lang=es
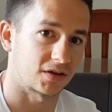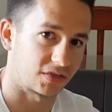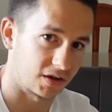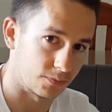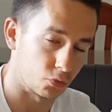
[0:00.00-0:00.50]
se
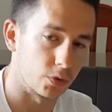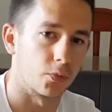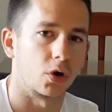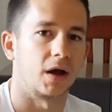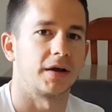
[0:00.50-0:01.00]
hacen en muy
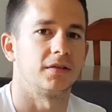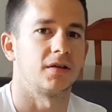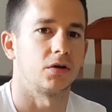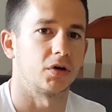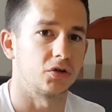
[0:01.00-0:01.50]
poca
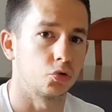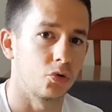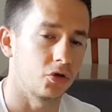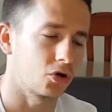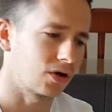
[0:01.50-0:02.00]
gente los
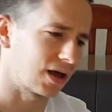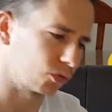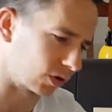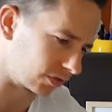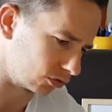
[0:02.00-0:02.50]
estudios, la
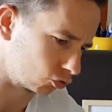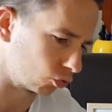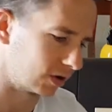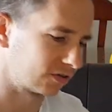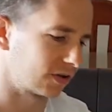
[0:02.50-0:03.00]
duración
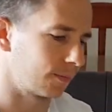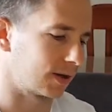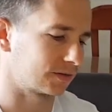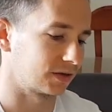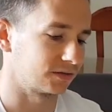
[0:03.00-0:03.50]
suele ser
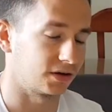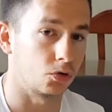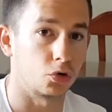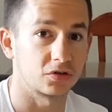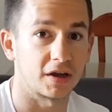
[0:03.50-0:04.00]
bastante
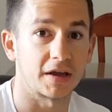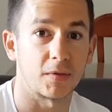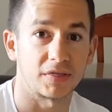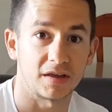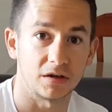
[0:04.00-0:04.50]
corta y a
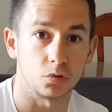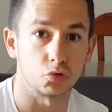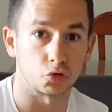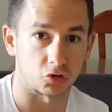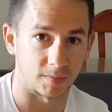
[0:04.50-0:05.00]
veces
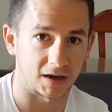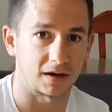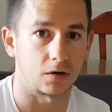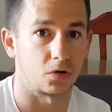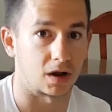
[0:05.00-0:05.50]
incluso se
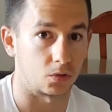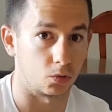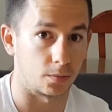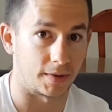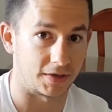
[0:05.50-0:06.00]
mezcla con
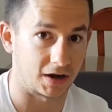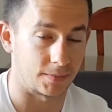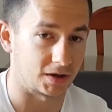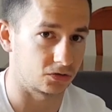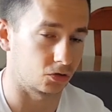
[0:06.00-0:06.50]
algunos
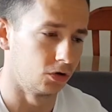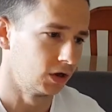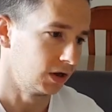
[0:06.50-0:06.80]
medicamentos,